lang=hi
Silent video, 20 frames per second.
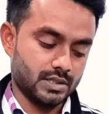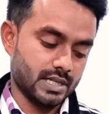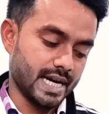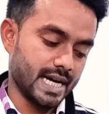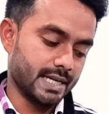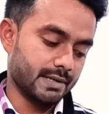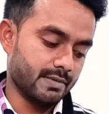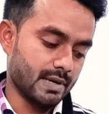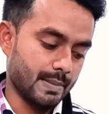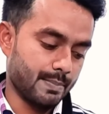
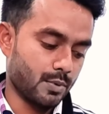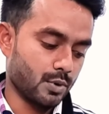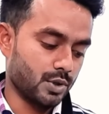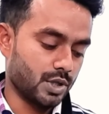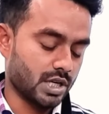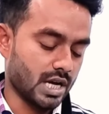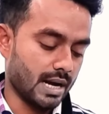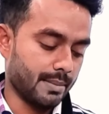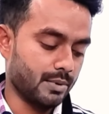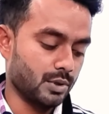साइड में आपको
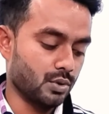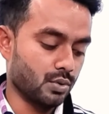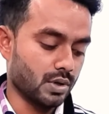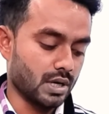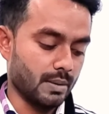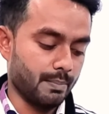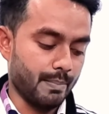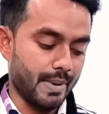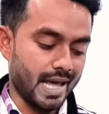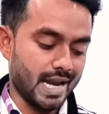दिखा भी
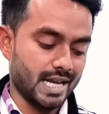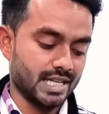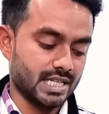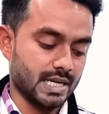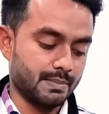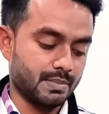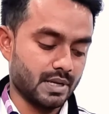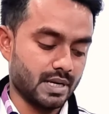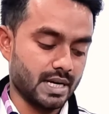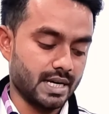दूंगा पहला
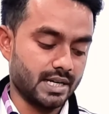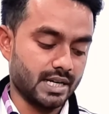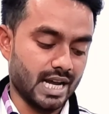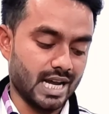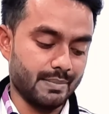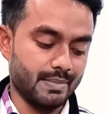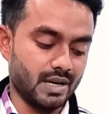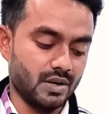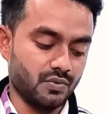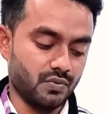चैप्टर है
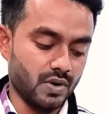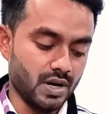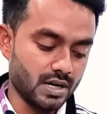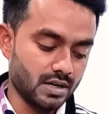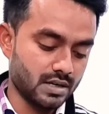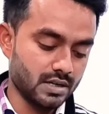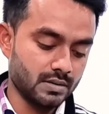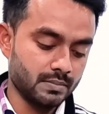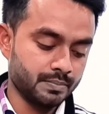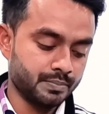टाइम एंड
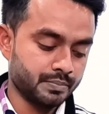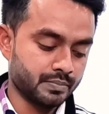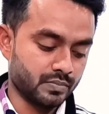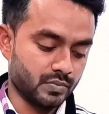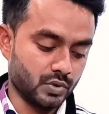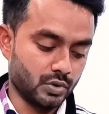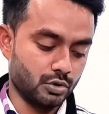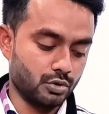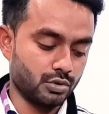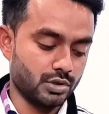वर्क
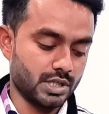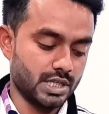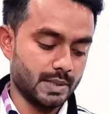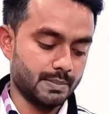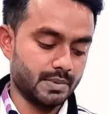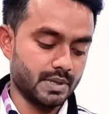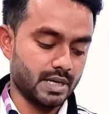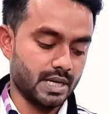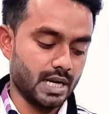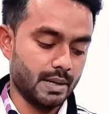दूसरा
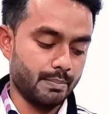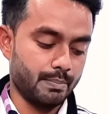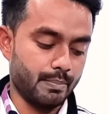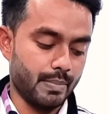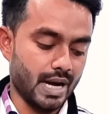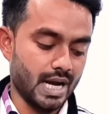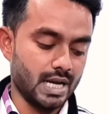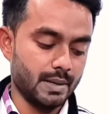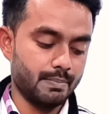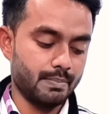चैप्टर है
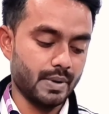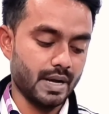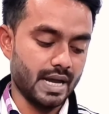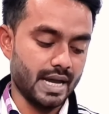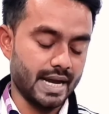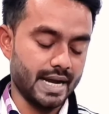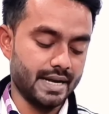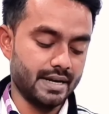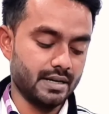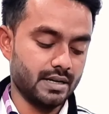पाइप
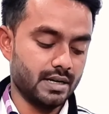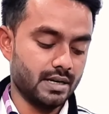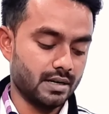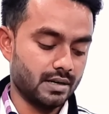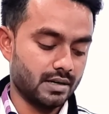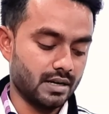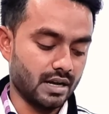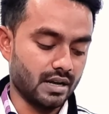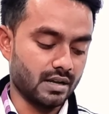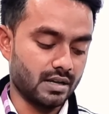एंड
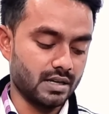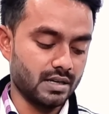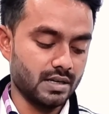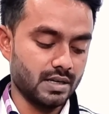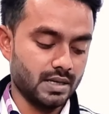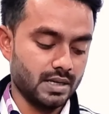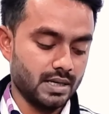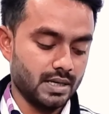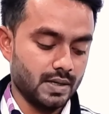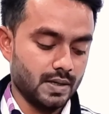
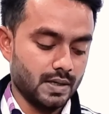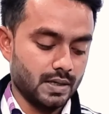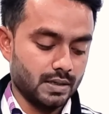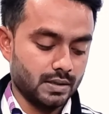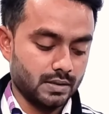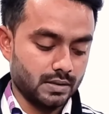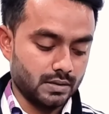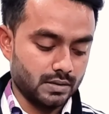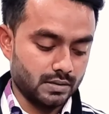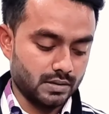टंकी
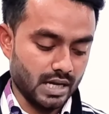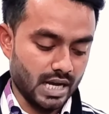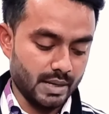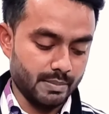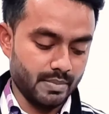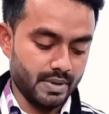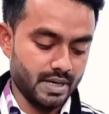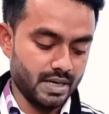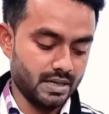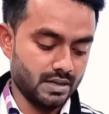
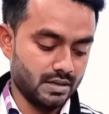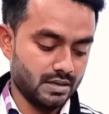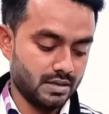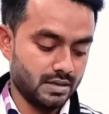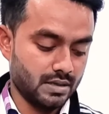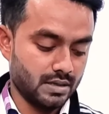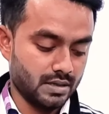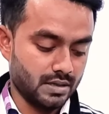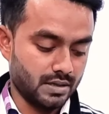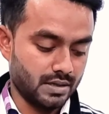टाइम एंड
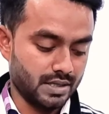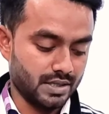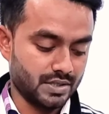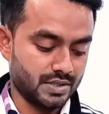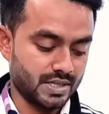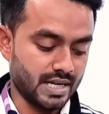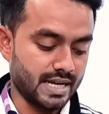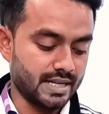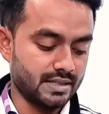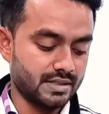
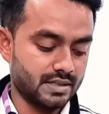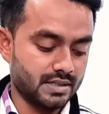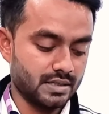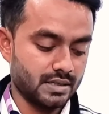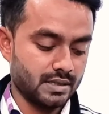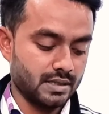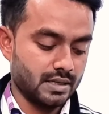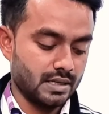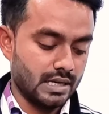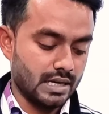डिस्टेंस
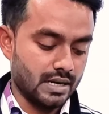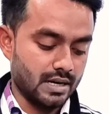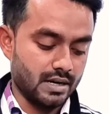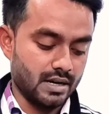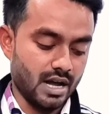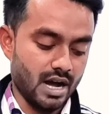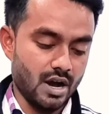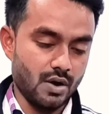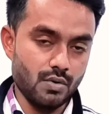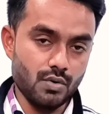
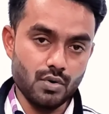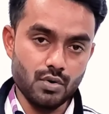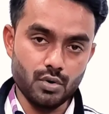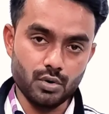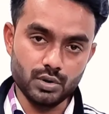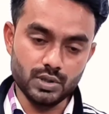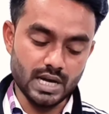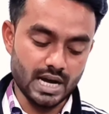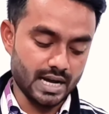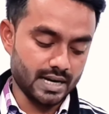नाव
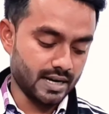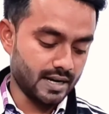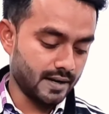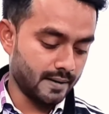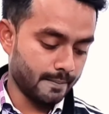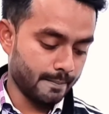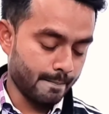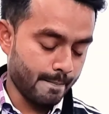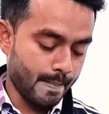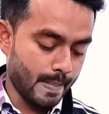और धारा
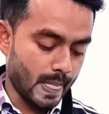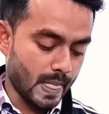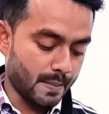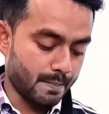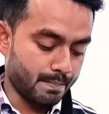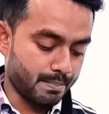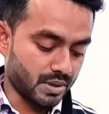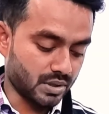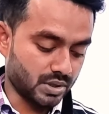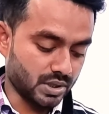
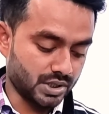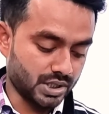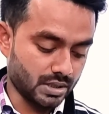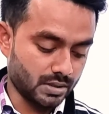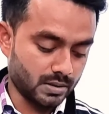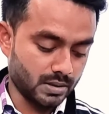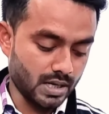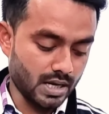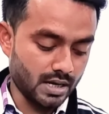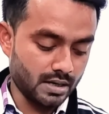
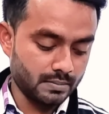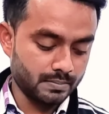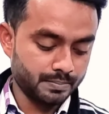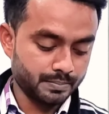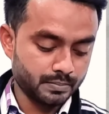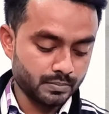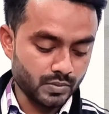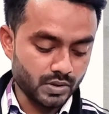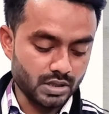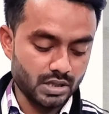प्रतिशतता
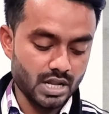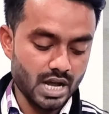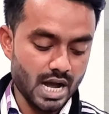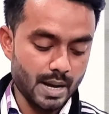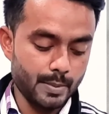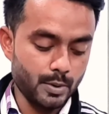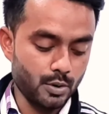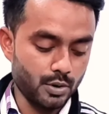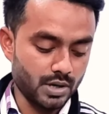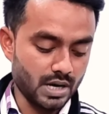
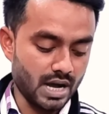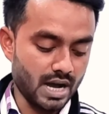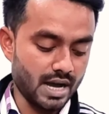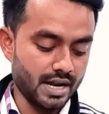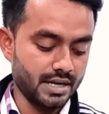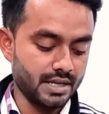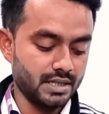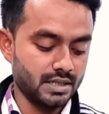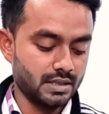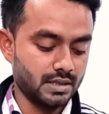लाभ और
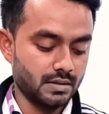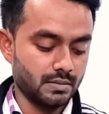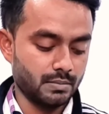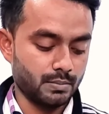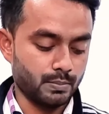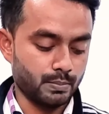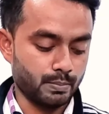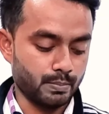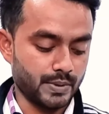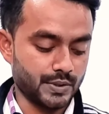हानि
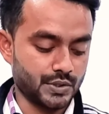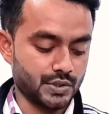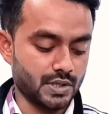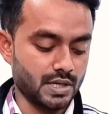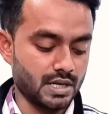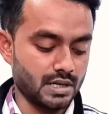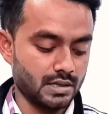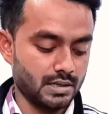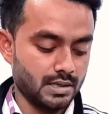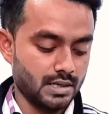
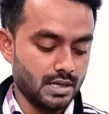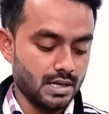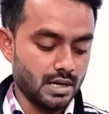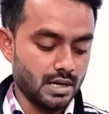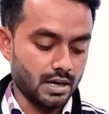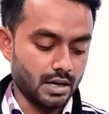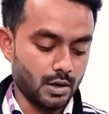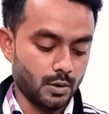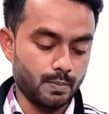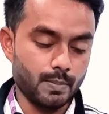मिश्रण
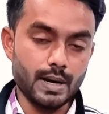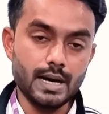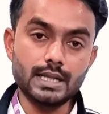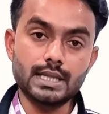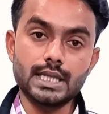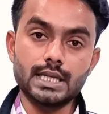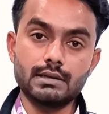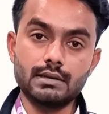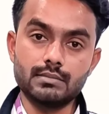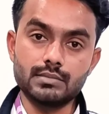
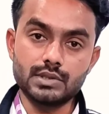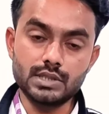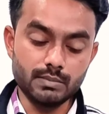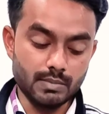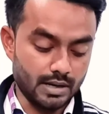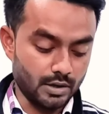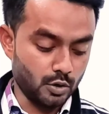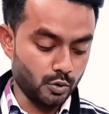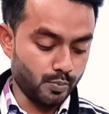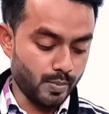अनुपात एवं
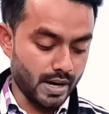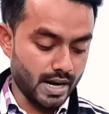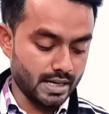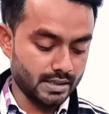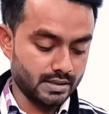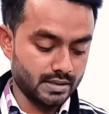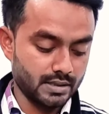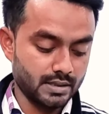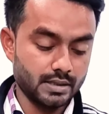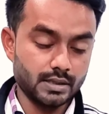
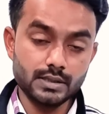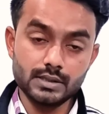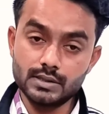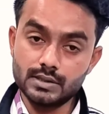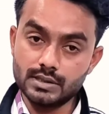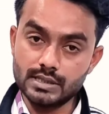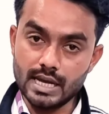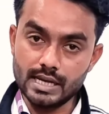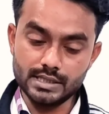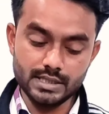समानुपात
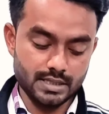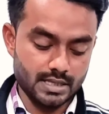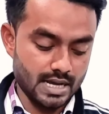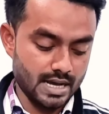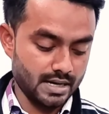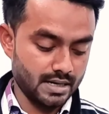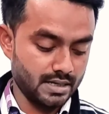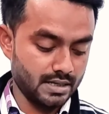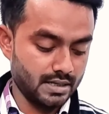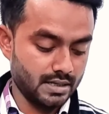
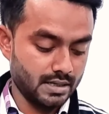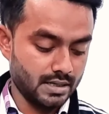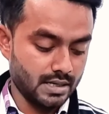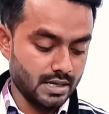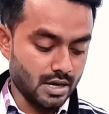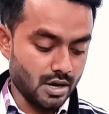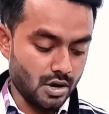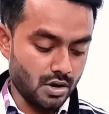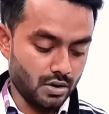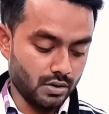साझेदारी
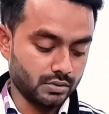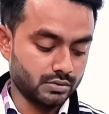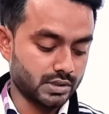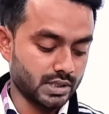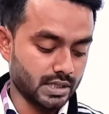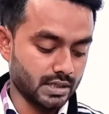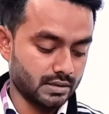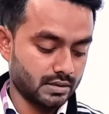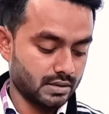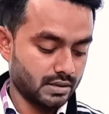
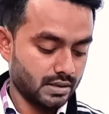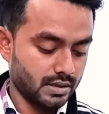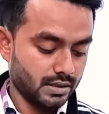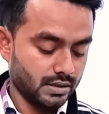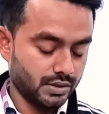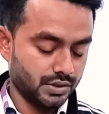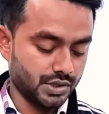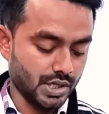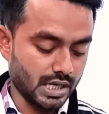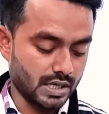औसत
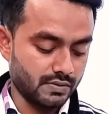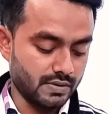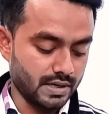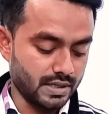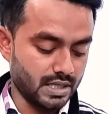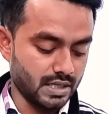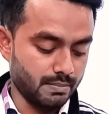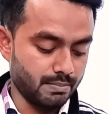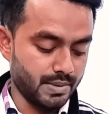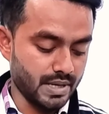
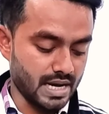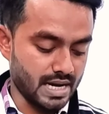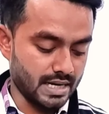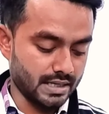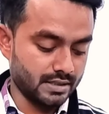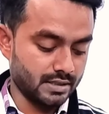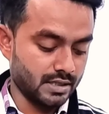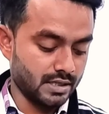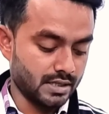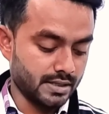चक्रवृद्धि
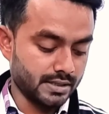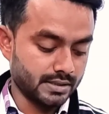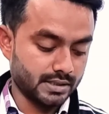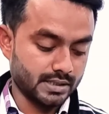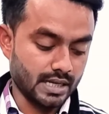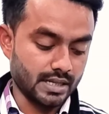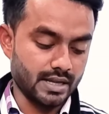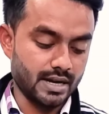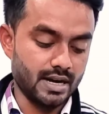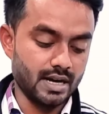ब्याज
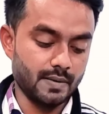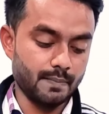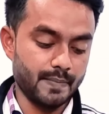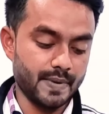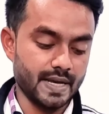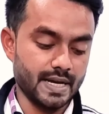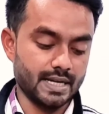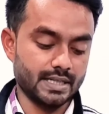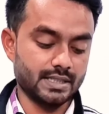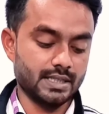साधारण
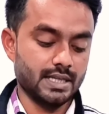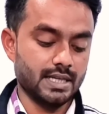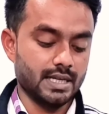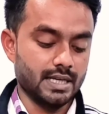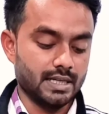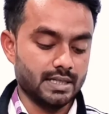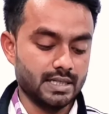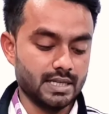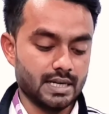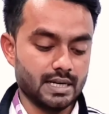ब्याज
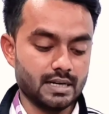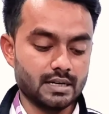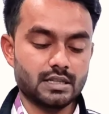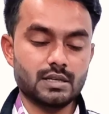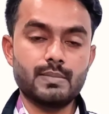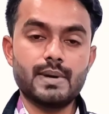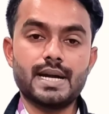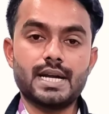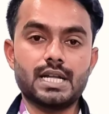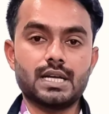ये
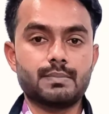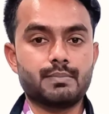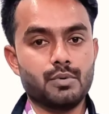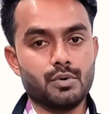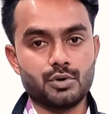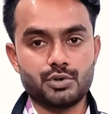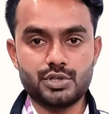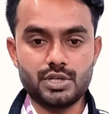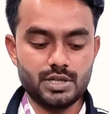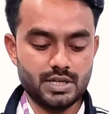अर्थमेटिक
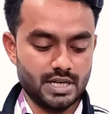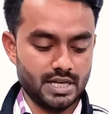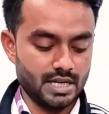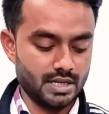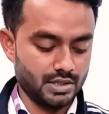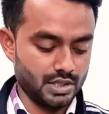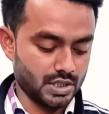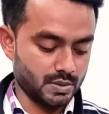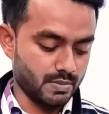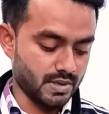पोर्शन
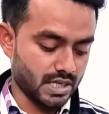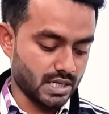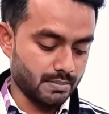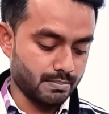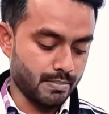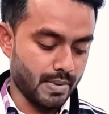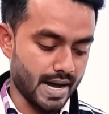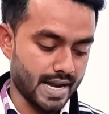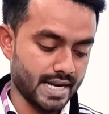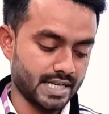है जिसमें कि
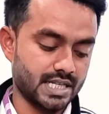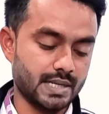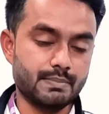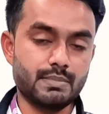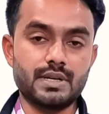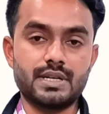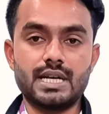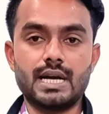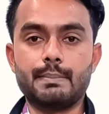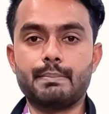बारह
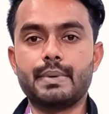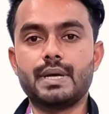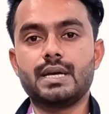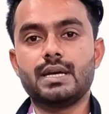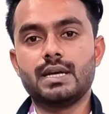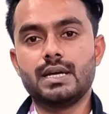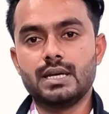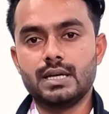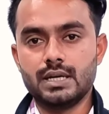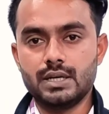चैप्टर यहाँ पे